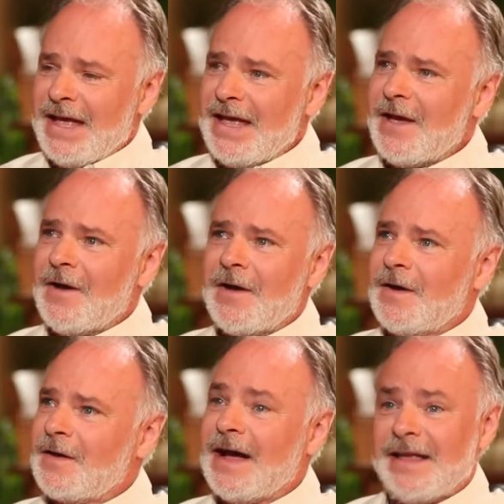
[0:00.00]
Et
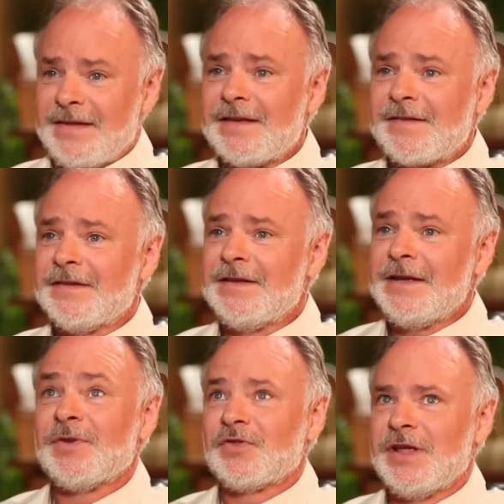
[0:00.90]
quand il est
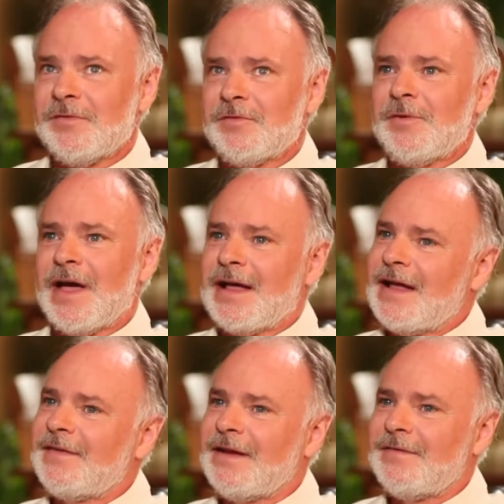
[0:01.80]
décédé, puis je l'ai vu à
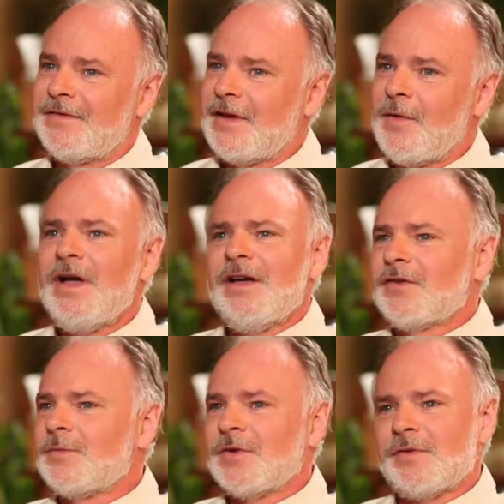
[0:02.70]
la télévision,
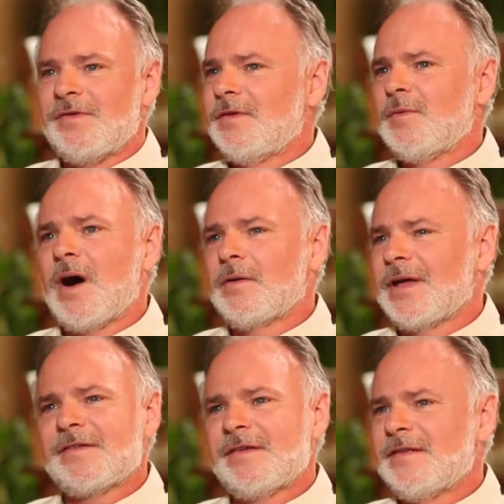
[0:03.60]
je me suis dit, waouh,
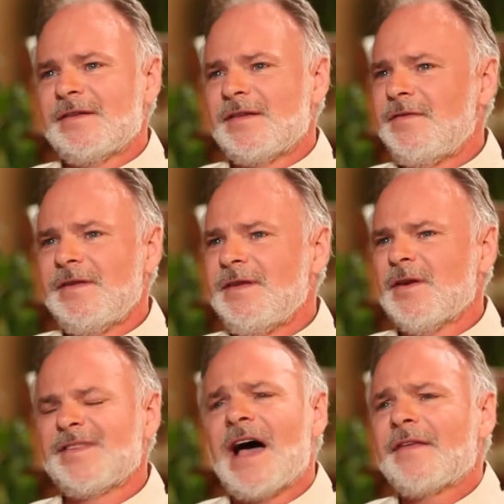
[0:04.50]
regarde, c'est fini.
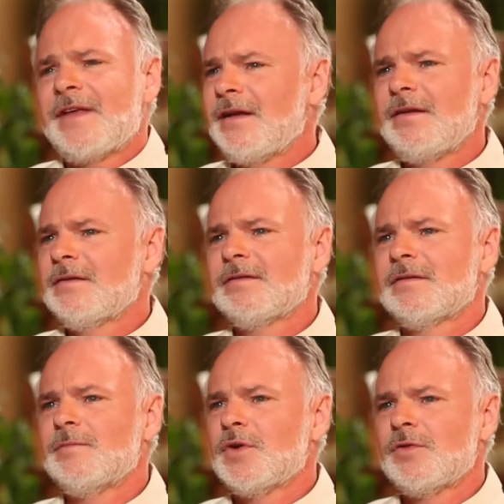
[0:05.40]
Il y a trentaine,
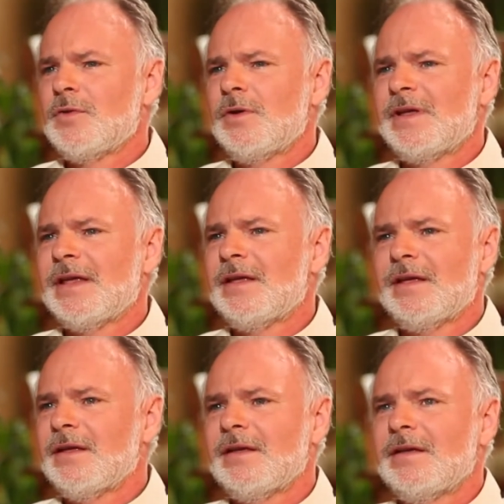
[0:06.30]
monsieur, là, il
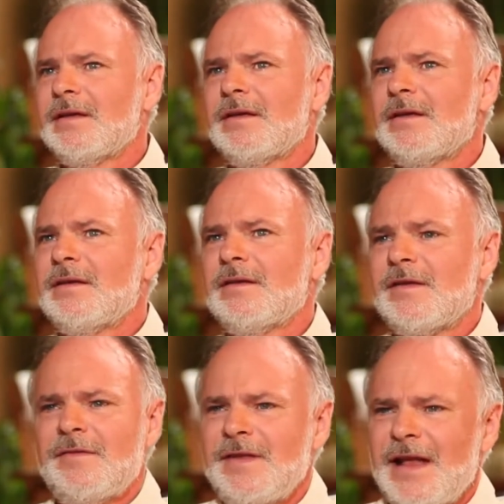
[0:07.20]
est,
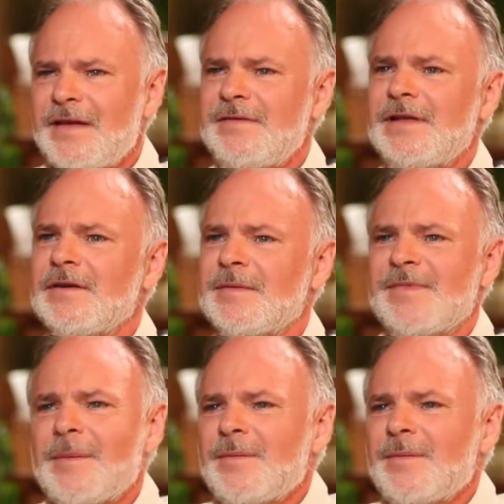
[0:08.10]
c'est fini la vie. Là. Il me